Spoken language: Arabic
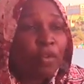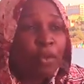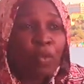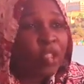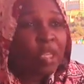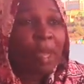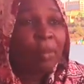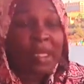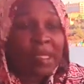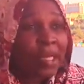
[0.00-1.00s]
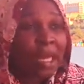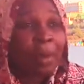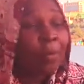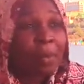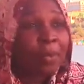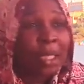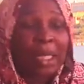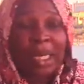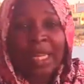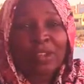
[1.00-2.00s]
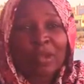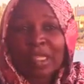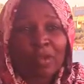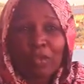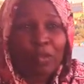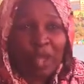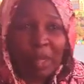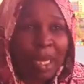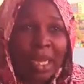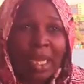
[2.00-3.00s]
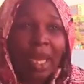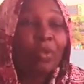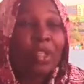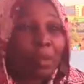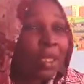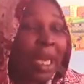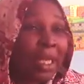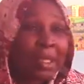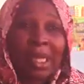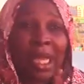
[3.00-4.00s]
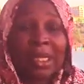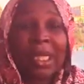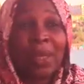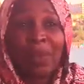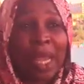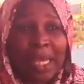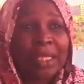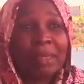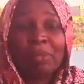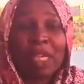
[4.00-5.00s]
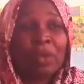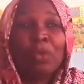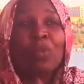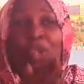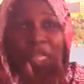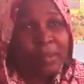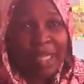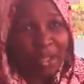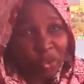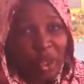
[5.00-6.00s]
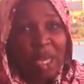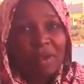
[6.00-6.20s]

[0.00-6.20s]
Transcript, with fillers: في المجتمع بتأثر على يعني ما بتطلع لنا زول سوي في المجتمع المجتمع ده حيطلع له واحد يمكن يكون مجرم ذاته